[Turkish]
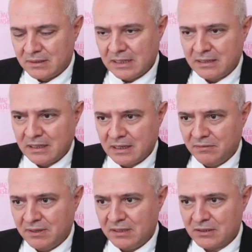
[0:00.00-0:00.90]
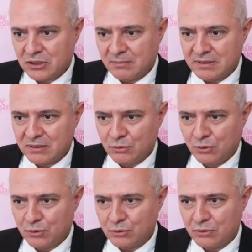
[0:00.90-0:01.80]
tedavi aşamasında
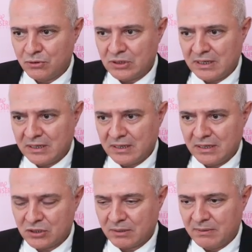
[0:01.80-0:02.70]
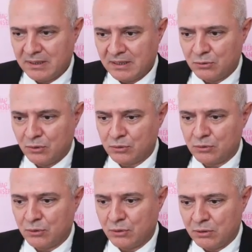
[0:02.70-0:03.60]
olsun, cerrahi aşamalarda
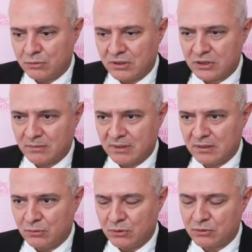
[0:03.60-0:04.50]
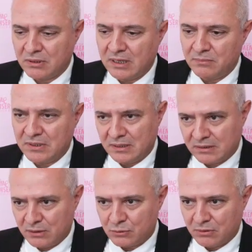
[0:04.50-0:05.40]
olsun, kontrol aşamalarında olsun hep
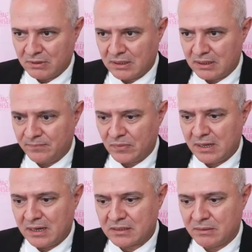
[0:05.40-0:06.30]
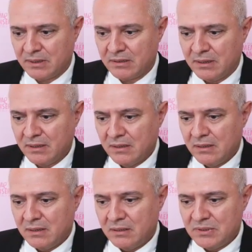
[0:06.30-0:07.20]
birlikteyiz onlarla. Her zaman
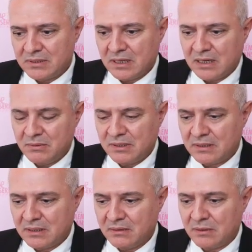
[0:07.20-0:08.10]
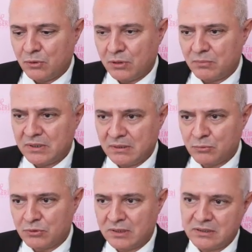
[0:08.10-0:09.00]
e, bizlerle birlikte korkmadan
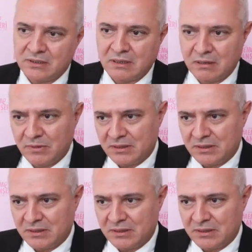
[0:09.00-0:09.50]
bu süreci devam